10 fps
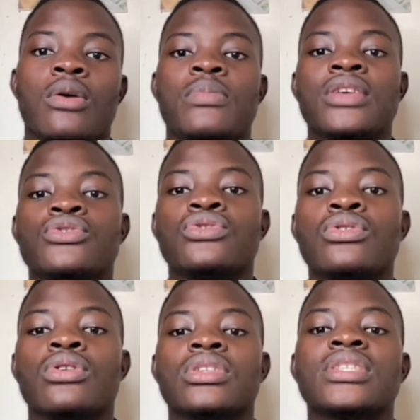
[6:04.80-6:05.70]
Bien
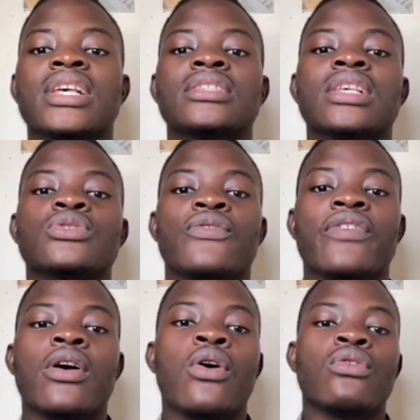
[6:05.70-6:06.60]
sûr, ça, ça se
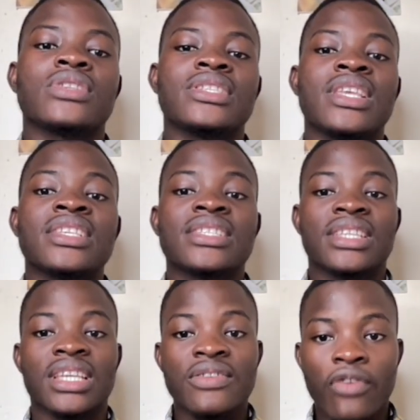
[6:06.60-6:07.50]
fait en s'y
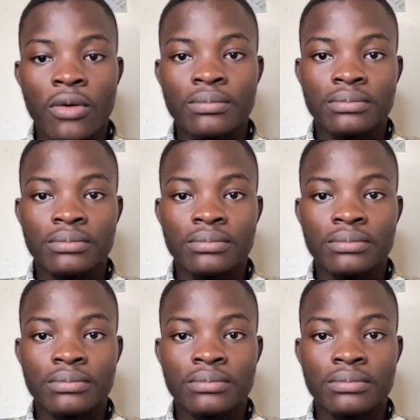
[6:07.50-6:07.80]
inscrivant,